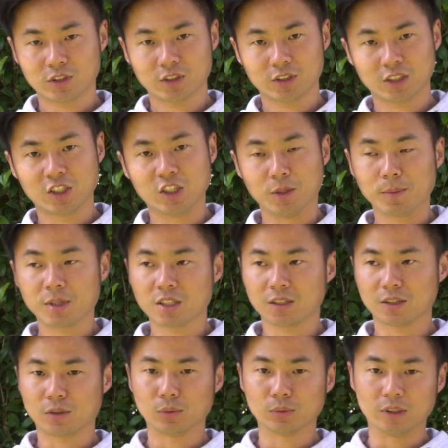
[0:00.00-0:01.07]
是革命性
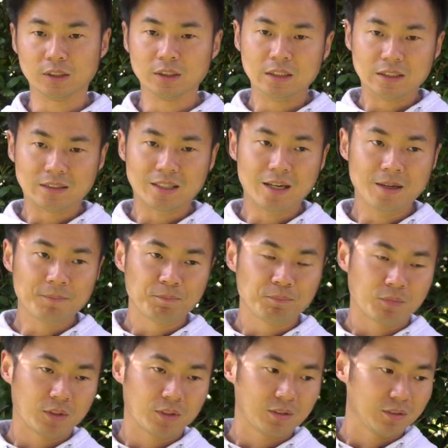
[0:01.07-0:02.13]
的功能。那
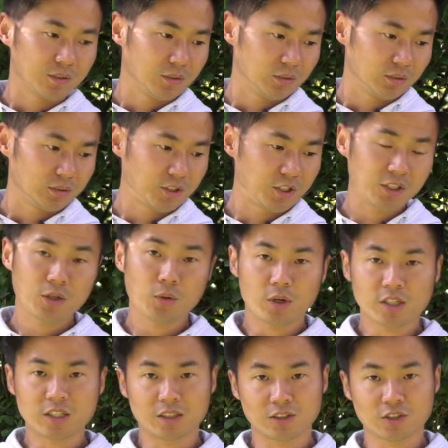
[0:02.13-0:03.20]
今天我
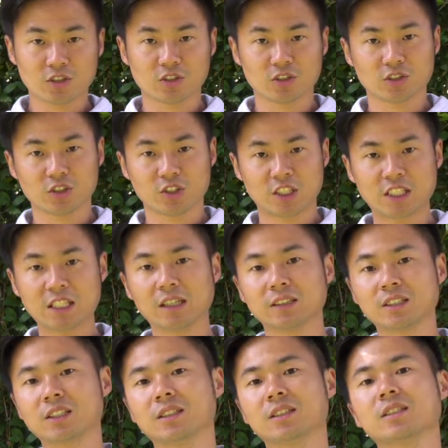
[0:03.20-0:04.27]
要讲的是相
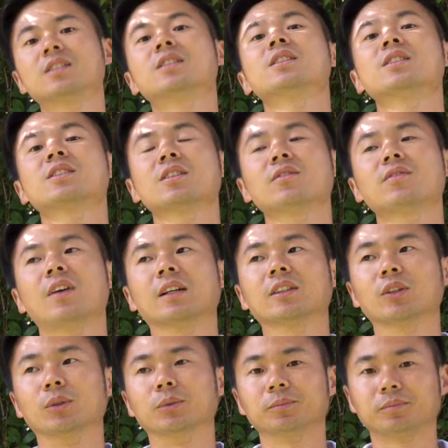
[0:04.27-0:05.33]
机的机身防
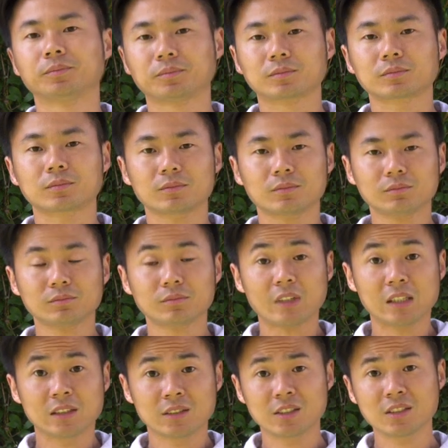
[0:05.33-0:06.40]
抖。
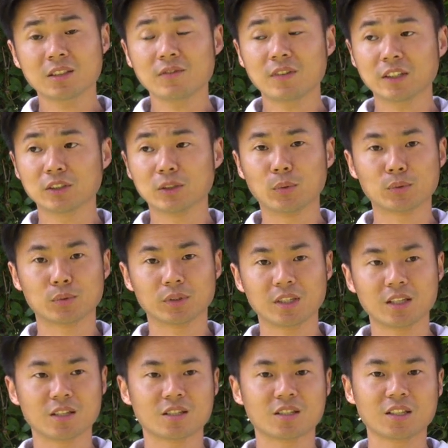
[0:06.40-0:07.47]
机身防抖，我觉得
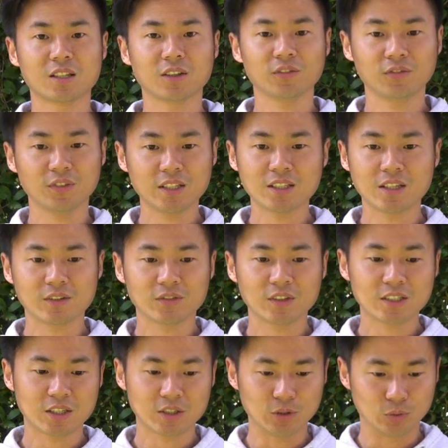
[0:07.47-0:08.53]
也是一个非常非
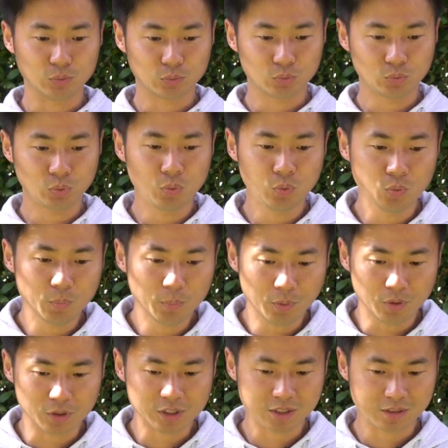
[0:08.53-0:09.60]
常有突
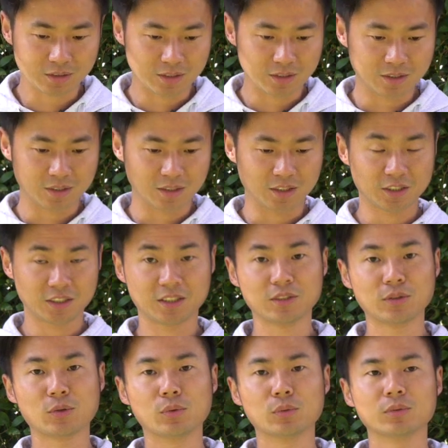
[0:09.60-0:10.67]
破性的一个
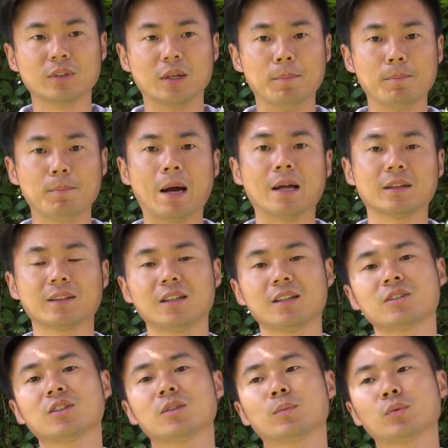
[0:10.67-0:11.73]
新功能吧。当
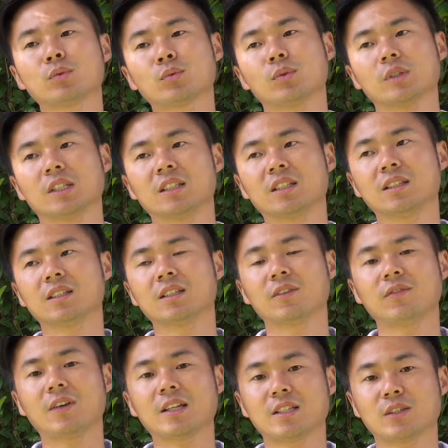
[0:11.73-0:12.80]
然，这个不是索尼第一个
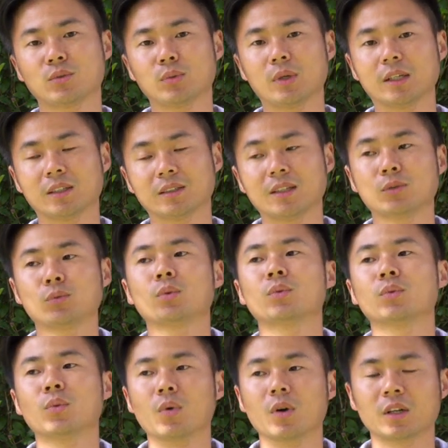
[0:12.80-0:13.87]
发展出来的，但对
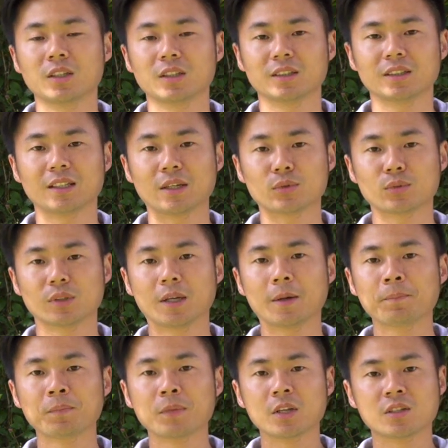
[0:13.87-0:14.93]
于我个人来说呢，
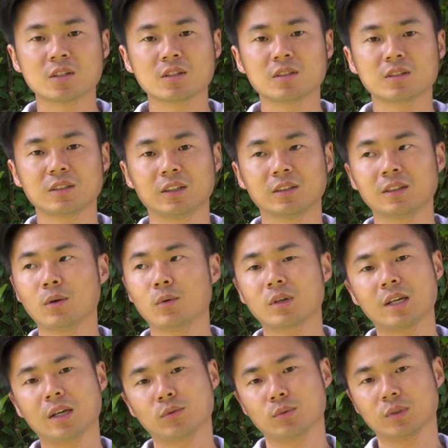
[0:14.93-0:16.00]
真正能让我
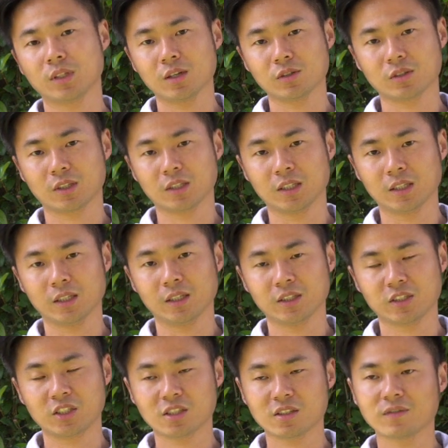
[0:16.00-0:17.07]
感觉到这个呃
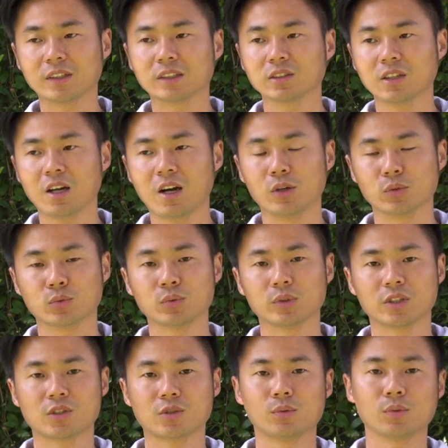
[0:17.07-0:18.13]
机身防抖的好处
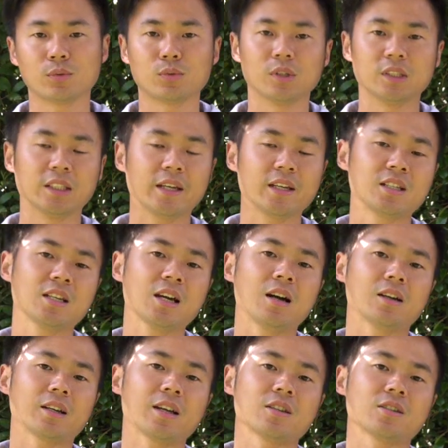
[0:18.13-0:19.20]
呢，是从索尼的
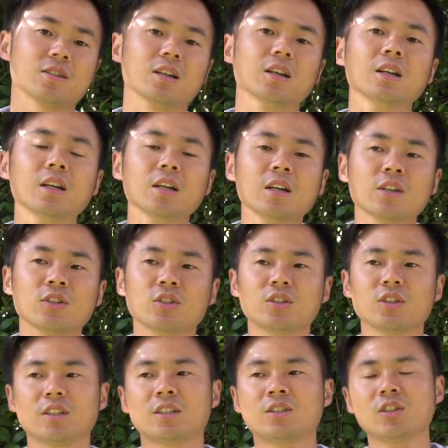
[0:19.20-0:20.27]
A7R 开始的。这
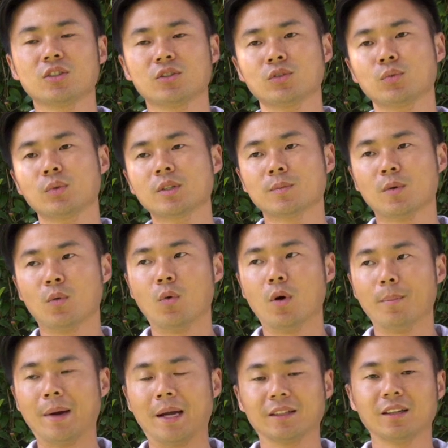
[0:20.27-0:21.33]
些，这也就是为什么我
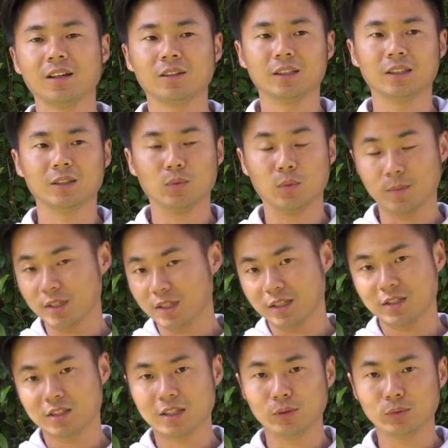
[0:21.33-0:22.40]
买到呃我们现在
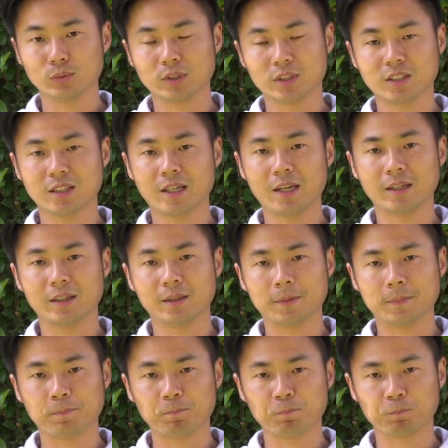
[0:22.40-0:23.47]
正在录的这台
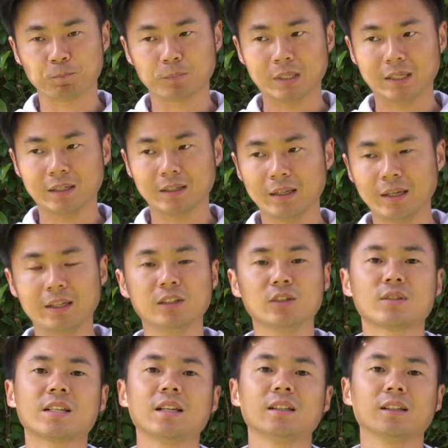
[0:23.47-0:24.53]
嗯
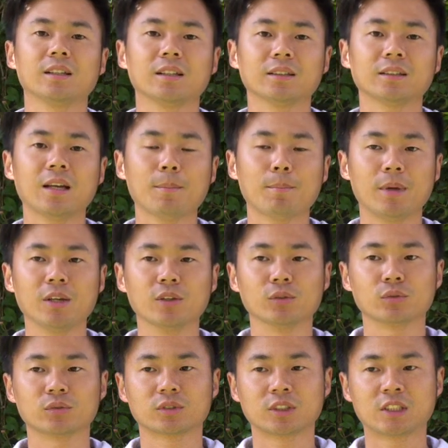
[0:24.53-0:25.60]
A6300，它没
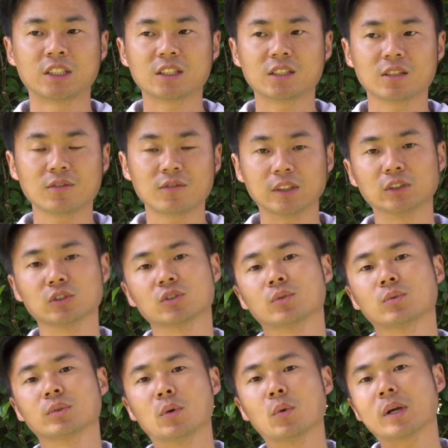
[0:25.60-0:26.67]
有。机身防抖这个
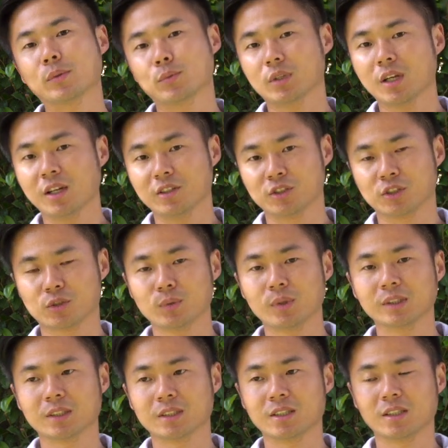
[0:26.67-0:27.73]
功能，我感觉到很失
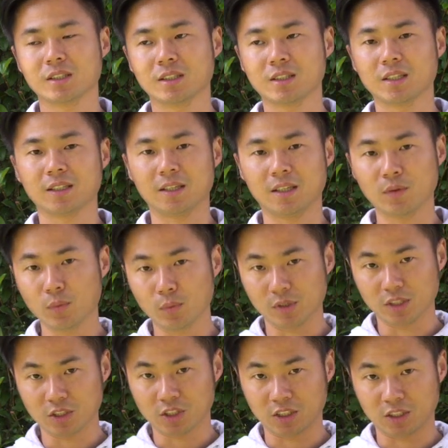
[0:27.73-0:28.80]
望的这这一点，因为我
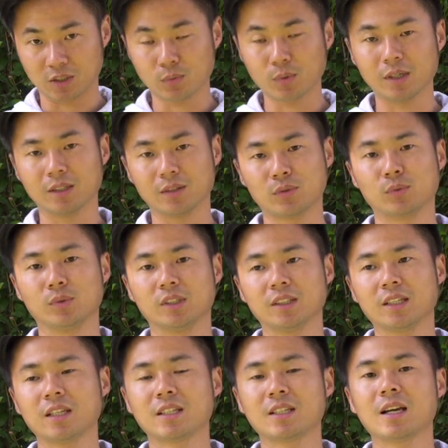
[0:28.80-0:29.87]
已经习惯了索尼
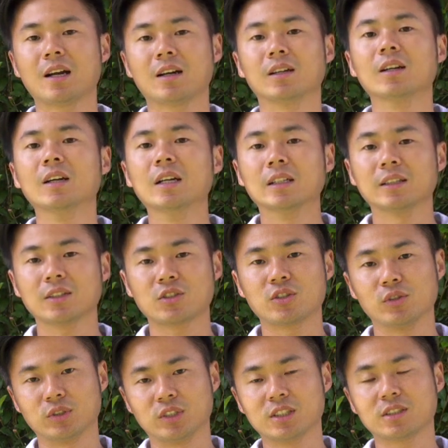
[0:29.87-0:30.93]
的 a r 它是
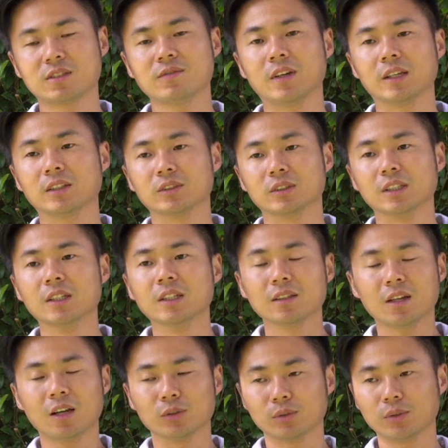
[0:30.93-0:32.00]
有机身防抖的。
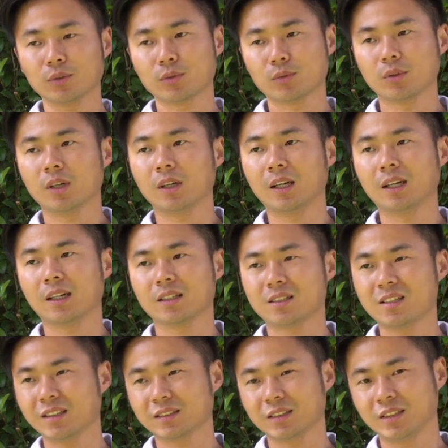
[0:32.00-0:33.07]
那好多人会说，呃，
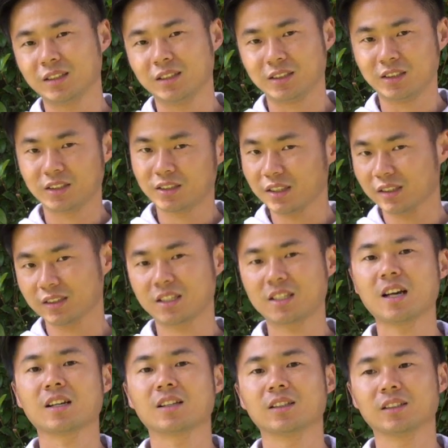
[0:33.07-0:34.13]
这样的体积、这样的
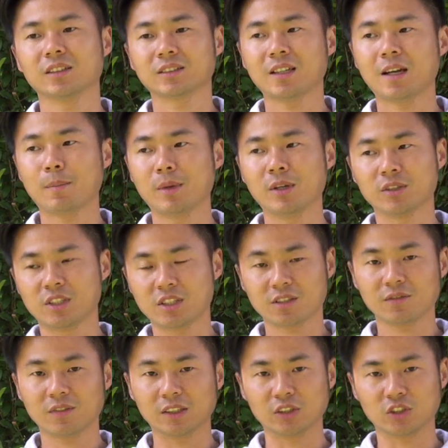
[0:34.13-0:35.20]
价格，它没有机
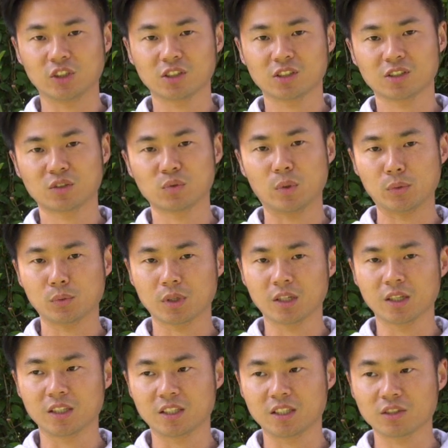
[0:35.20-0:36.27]
身防抖，其实是完全
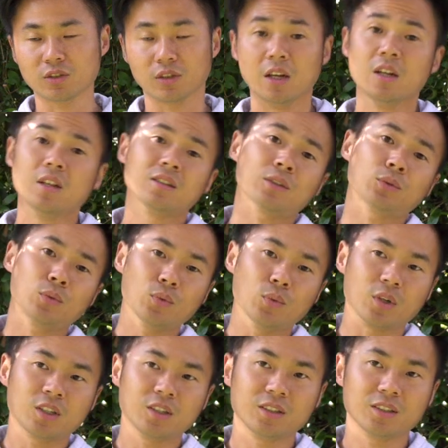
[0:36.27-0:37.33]
可以接受的。那对于
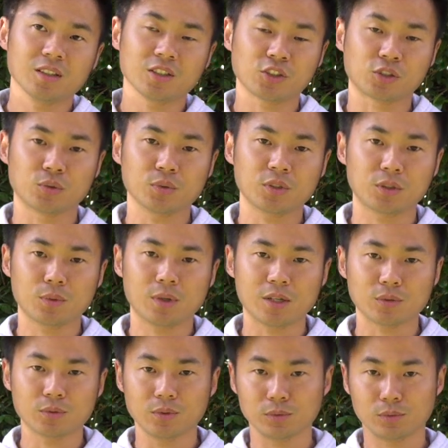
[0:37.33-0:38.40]
我个人的使用习惯
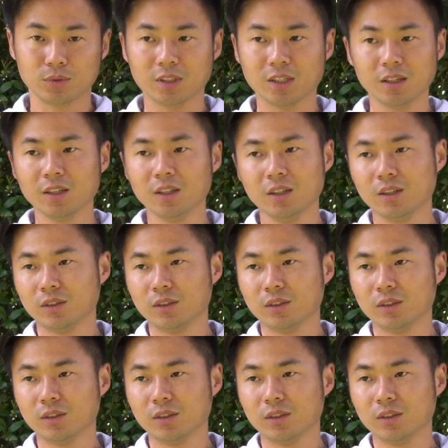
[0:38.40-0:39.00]
来说，我觉得